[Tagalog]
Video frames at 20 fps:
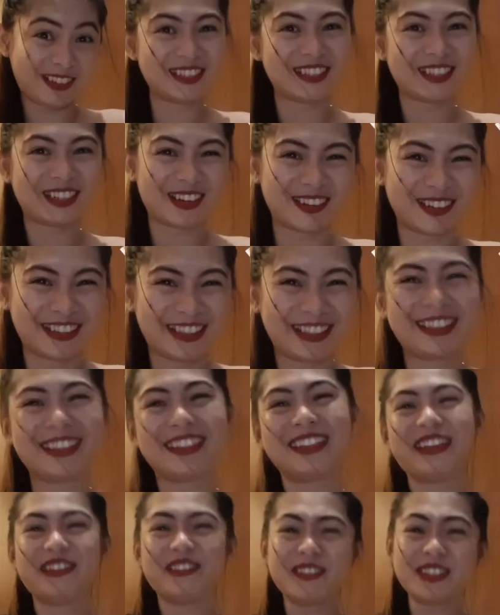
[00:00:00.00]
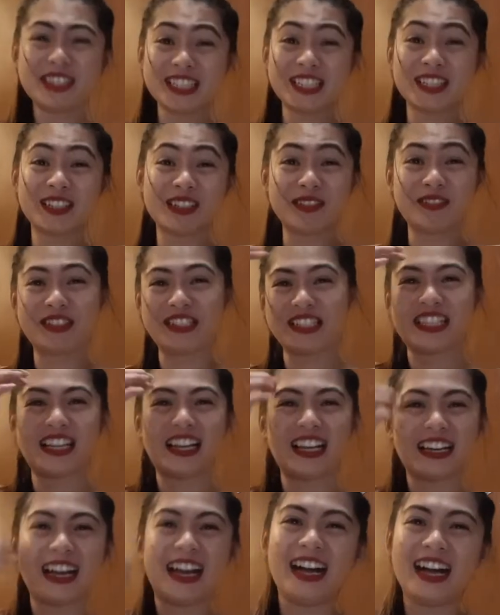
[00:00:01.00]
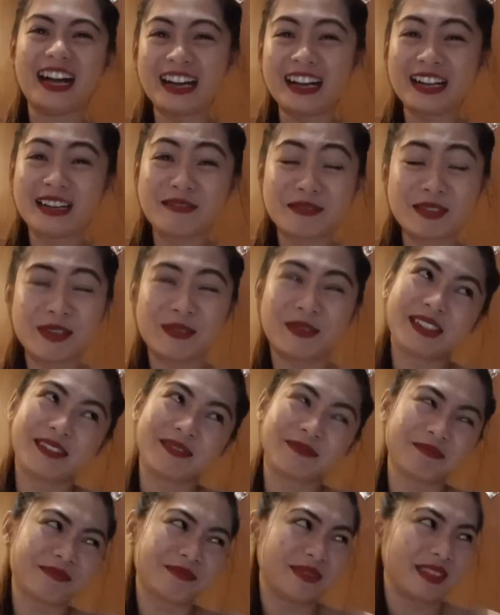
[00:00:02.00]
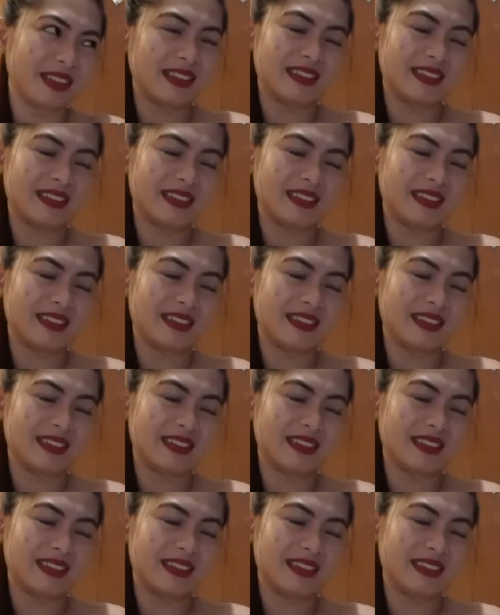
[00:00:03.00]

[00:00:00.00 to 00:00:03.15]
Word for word: Charot. Miss Universe talaga. Akala mo naman